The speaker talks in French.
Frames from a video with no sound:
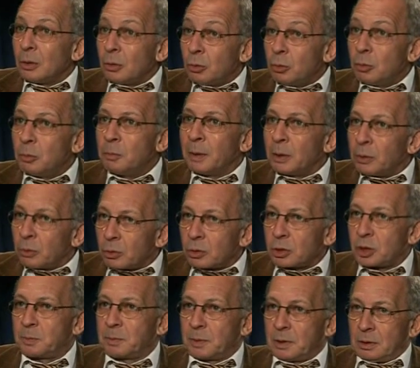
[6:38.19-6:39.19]
où,
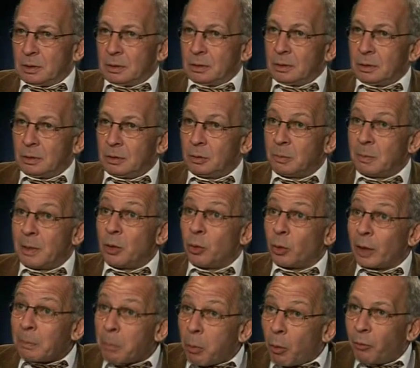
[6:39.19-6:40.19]
malheureusement euh, le
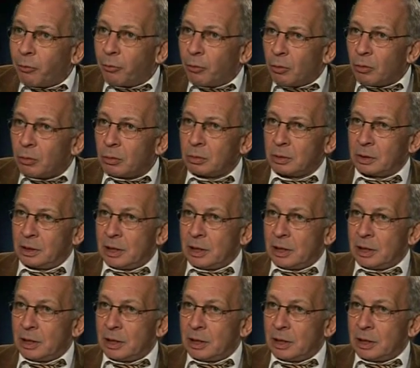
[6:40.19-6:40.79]
malheur est profond,